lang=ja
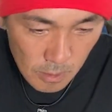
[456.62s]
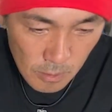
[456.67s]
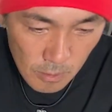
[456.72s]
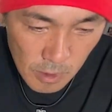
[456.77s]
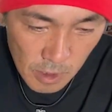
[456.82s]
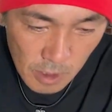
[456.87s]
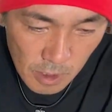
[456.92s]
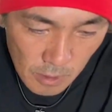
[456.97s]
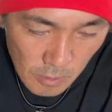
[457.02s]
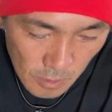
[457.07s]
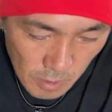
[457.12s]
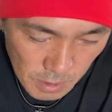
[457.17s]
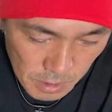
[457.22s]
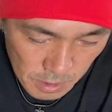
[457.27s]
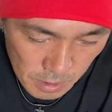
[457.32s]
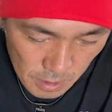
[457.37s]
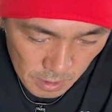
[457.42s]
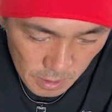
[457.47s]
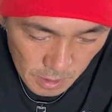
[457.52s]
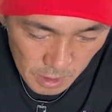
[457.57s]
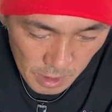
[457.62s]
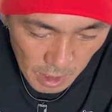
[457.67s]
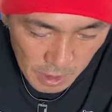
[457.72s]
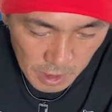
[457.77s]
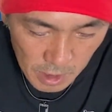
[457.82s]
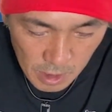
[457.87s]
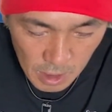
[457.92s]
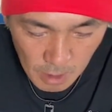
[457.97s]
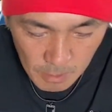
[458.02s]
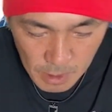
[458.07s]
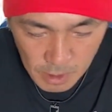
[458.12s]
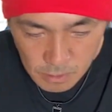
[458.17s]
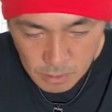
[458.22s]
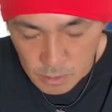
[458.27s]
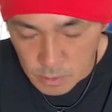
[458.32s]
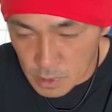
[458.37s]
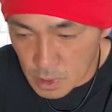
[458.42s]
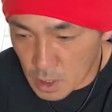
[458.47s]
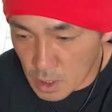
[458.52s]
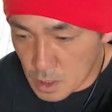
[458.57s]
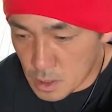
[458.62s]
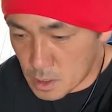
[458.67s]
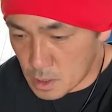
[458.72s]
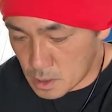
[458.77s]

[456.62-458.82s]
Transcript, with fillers: これを焼いて食べるな